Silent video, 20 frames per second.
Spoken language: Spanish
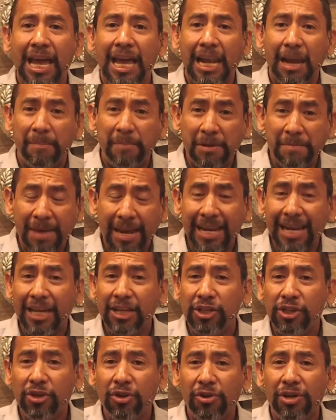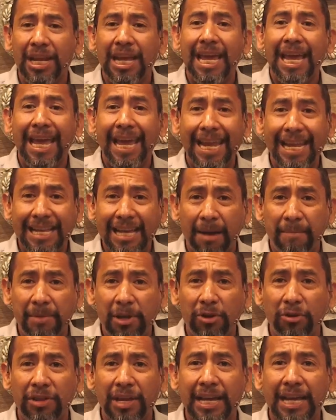La primera lección, el
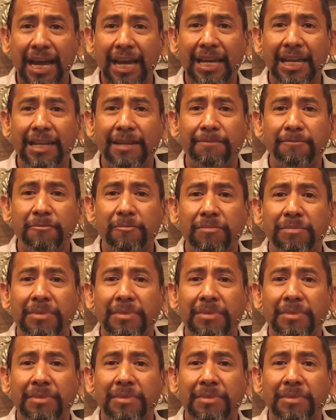camino de Caín.